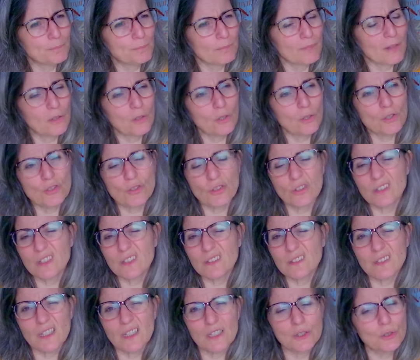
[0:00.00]
que je te
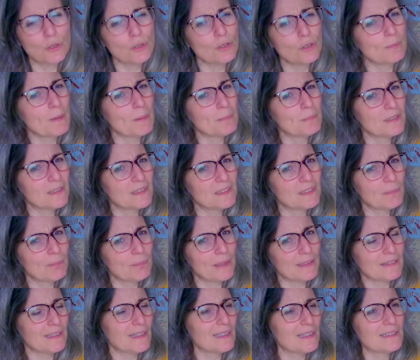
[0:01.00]
dise des choses même si c'est
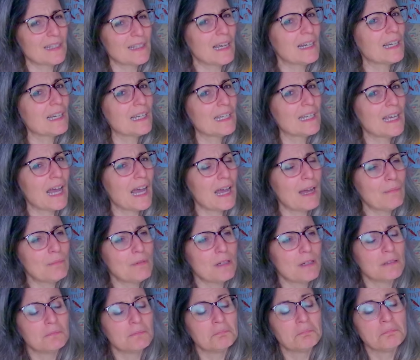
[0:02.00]
pas très
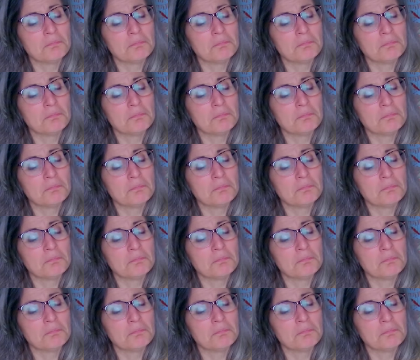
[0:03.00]
agréable